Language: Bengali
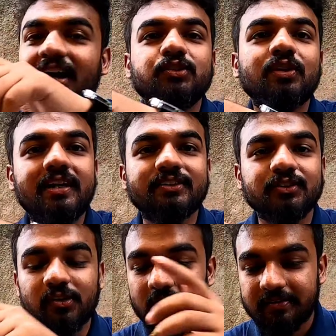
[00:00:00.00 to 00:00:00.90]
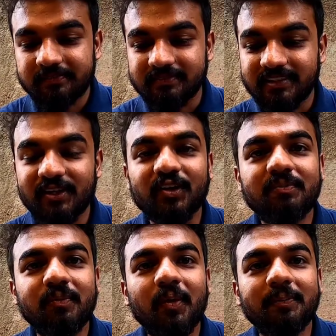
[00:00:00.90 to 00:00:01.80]
এখানে চলে আসো
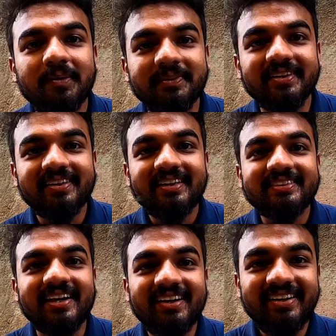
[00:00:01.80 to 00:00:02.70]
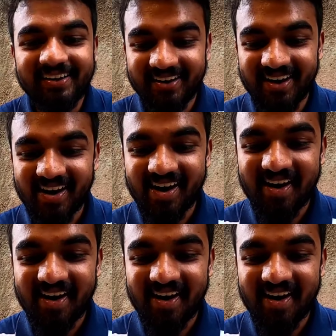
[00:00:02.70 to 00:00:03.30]
এরকম মোমো পাবে এই তুইও তো মনীন্দ্র